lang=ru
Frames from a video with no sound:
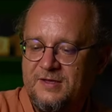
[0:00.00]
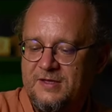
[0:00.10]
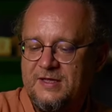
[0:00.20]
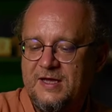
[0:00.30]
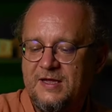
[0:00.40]

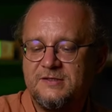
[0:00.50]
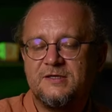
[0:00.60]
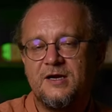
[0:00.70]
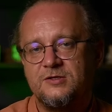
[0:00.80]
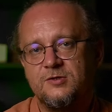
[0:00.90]
Я
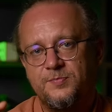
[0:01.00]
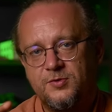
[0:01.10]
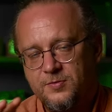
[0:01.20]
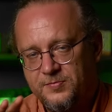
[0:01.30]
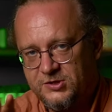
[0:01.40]
сразу
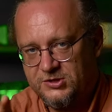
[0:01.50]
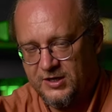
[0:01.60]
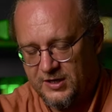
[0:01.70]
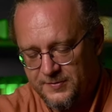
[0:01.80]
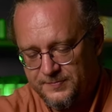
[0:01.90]

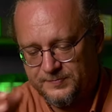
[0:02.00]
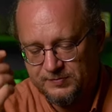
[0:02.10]
предупреждаю,